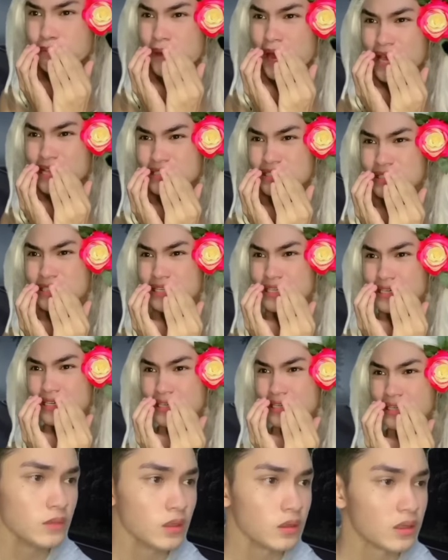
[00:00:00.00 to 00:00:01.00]

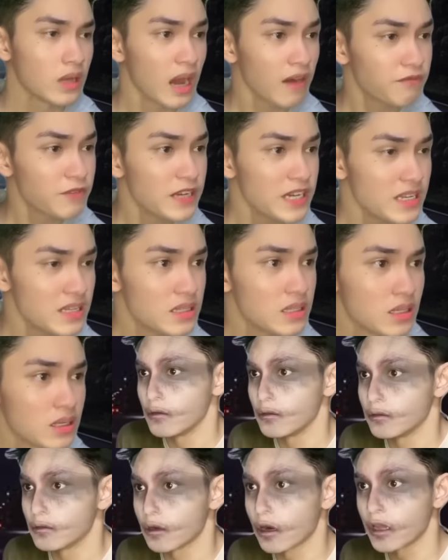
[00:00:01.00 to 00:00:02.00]
Bestie! Gavin!
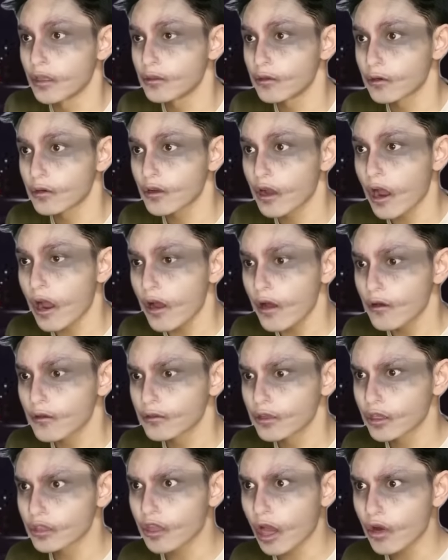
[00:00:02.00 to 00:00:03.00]
Traitor ka!
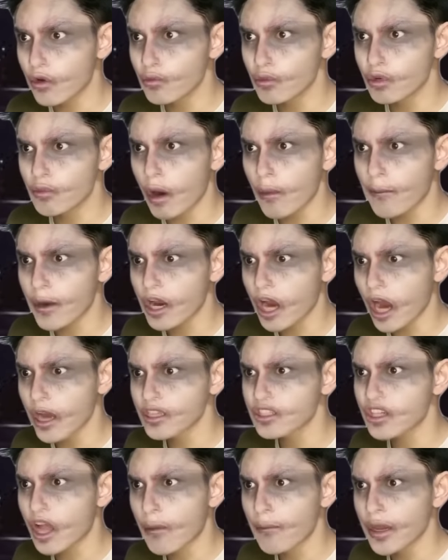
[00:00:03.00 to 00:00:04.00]
Tinatago mo yung mga pagkain
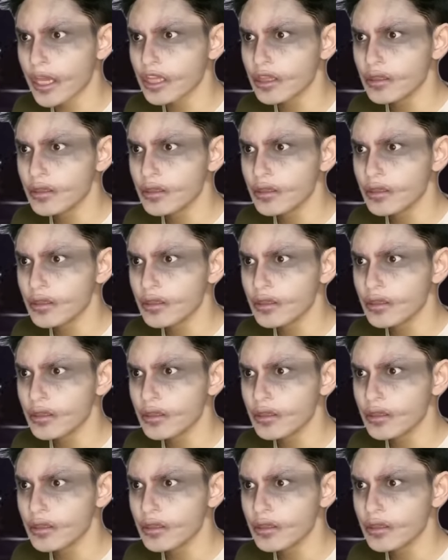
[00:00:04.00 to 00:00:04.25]
sa amin?